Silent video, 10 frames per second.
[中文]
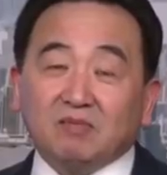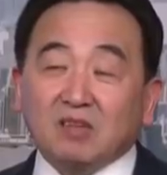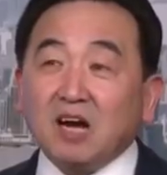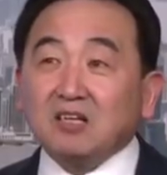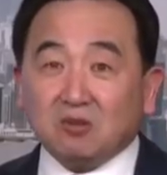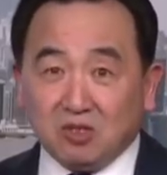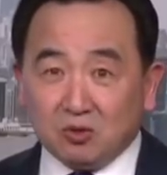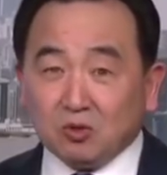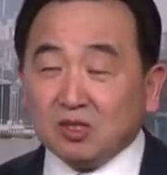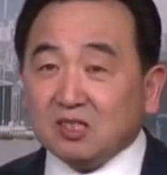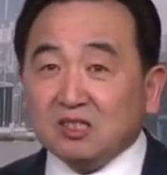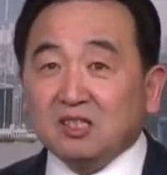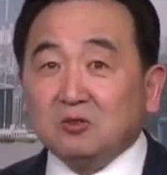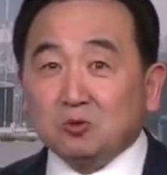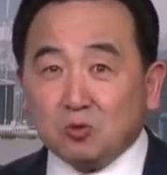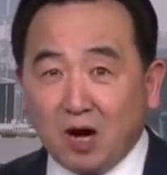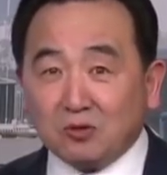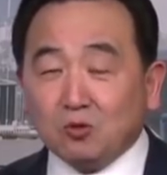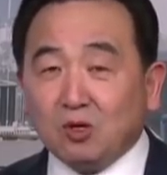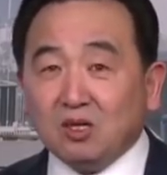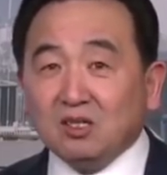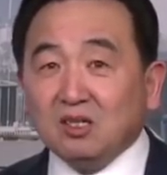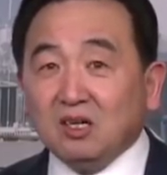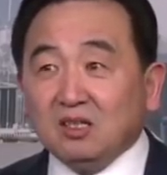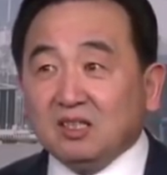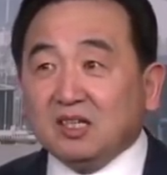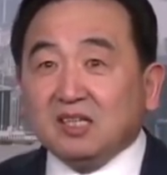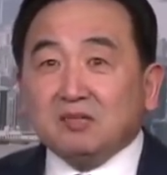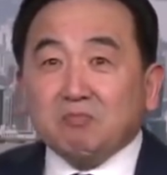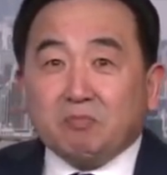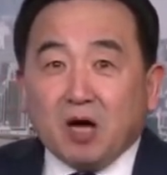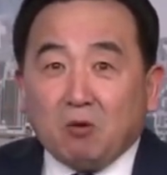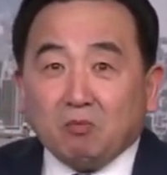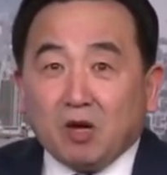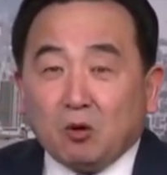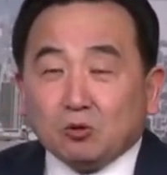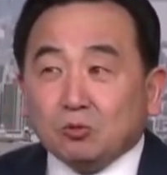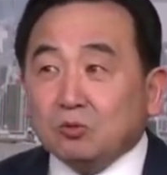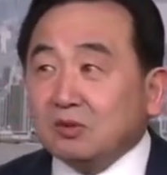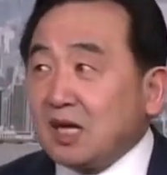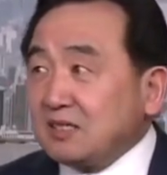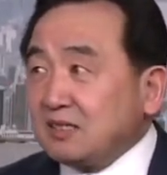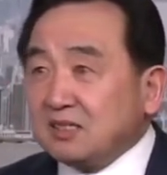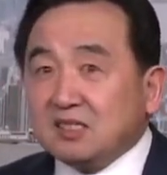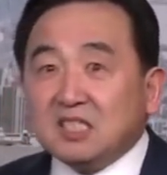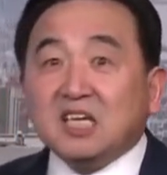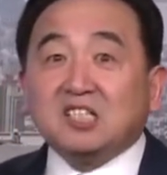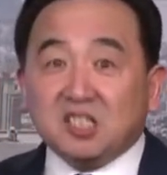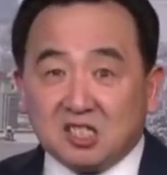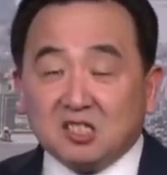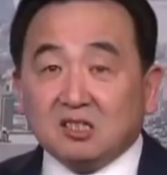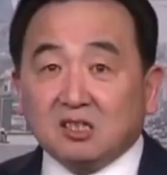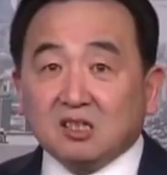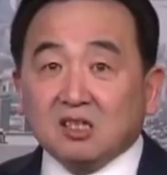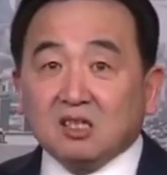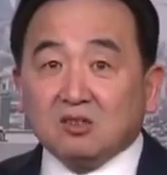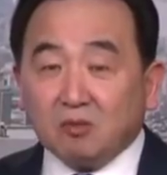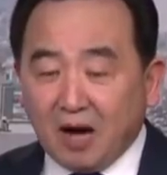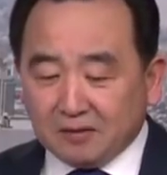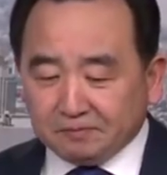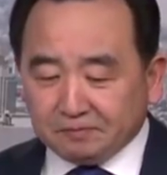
当然有人说这是一种软弱，你可以这么表描述，但这是现实，对吧？